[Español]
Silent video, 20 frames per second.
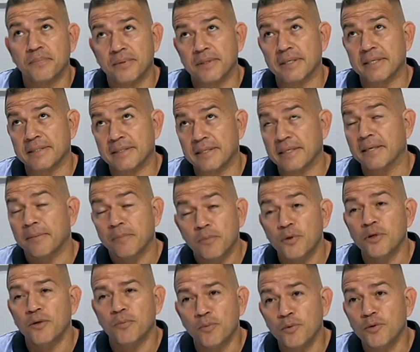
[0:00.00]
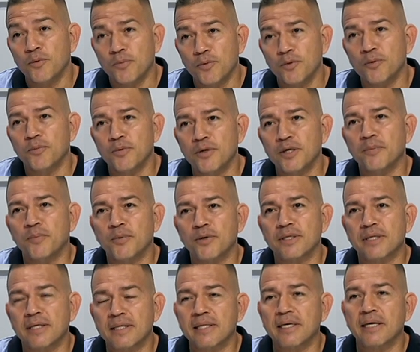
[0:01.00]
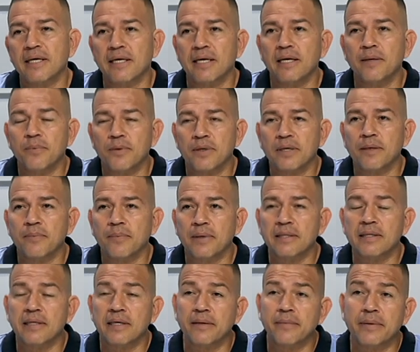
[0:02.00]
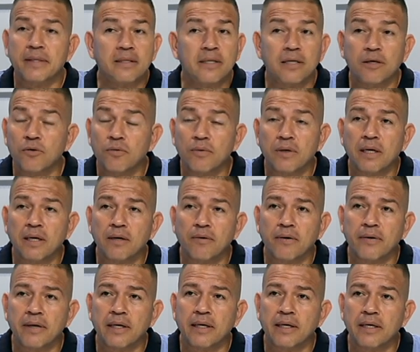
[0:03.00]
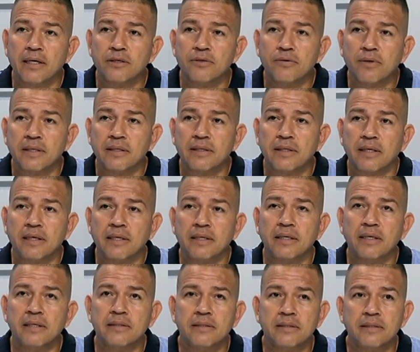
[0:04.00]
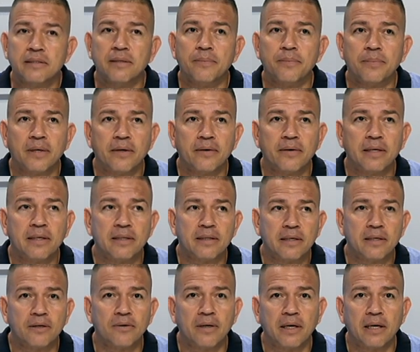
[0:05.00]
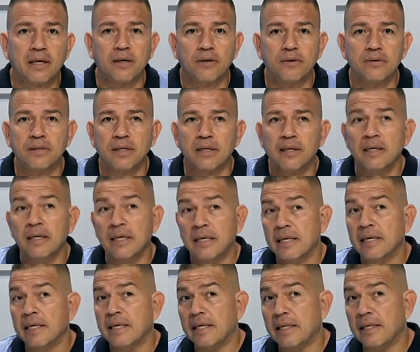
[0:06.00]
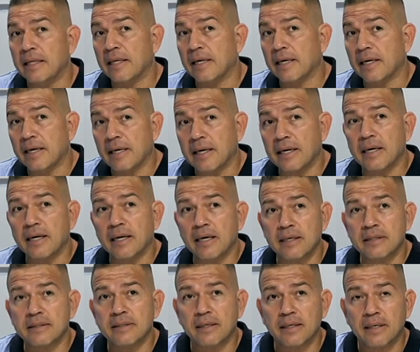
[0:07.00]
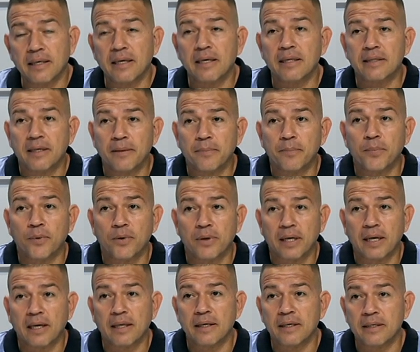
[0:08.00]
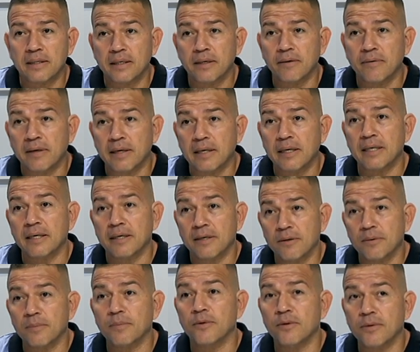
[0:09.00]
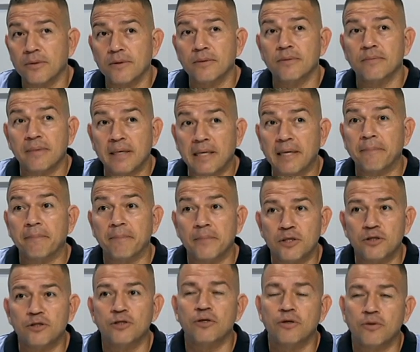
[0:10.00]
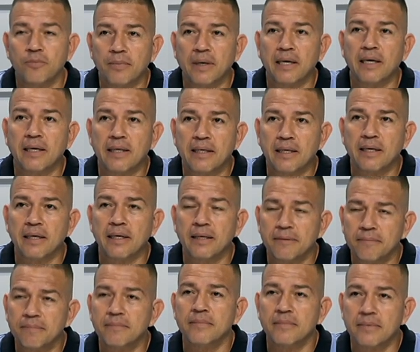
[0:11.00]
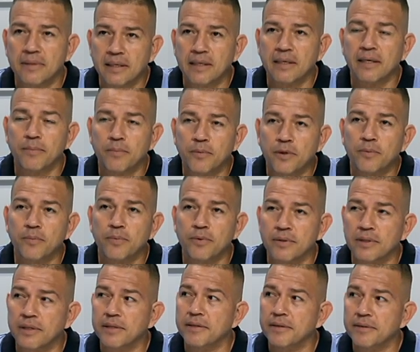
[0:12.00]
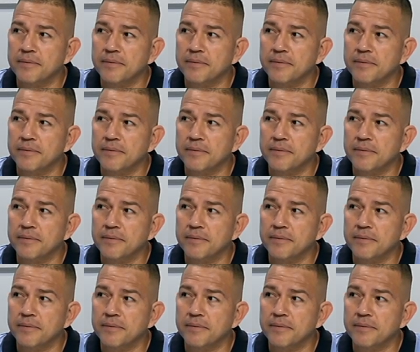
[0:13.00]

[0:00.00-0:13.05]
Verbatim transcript: pues era muy, muy, muy, muy importante ganar porque prácticamente nunca lo habían hecho ante ellas, siempre habían tenido la derrota y de cara a seguir la temporada y llevar como la ambición más allá, era muy importante.